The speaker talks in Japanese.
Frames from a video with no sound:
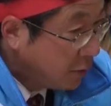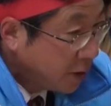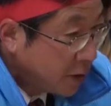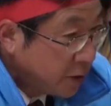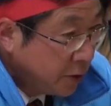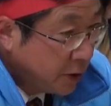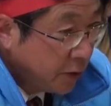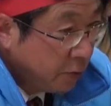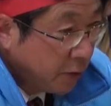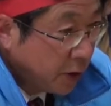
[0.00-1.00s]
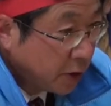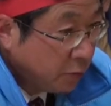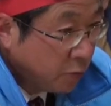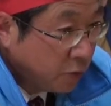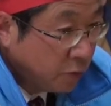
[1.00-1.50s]
人たちにね夢や
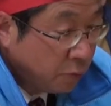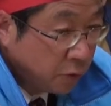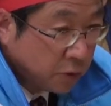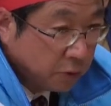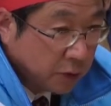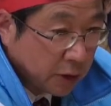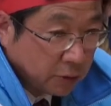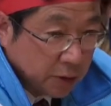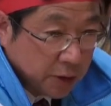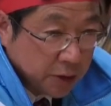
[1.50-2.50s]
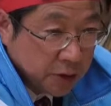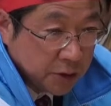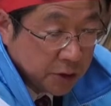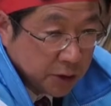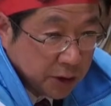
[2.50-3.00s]
希望を持ってくれたとか政
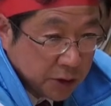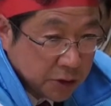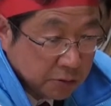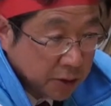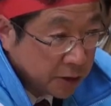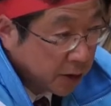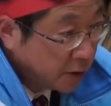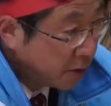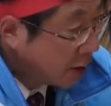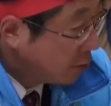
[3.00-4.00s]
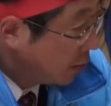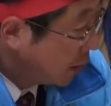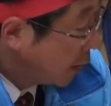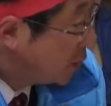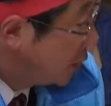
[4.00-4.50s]
治に期待してくれてたってさっきの
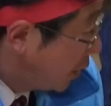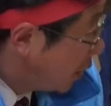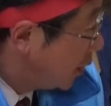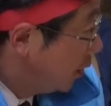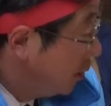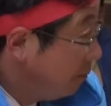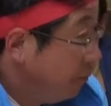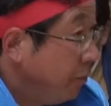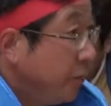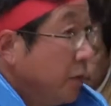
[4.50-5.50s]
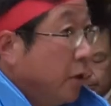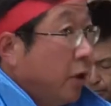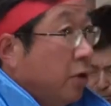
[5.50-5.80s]
話であ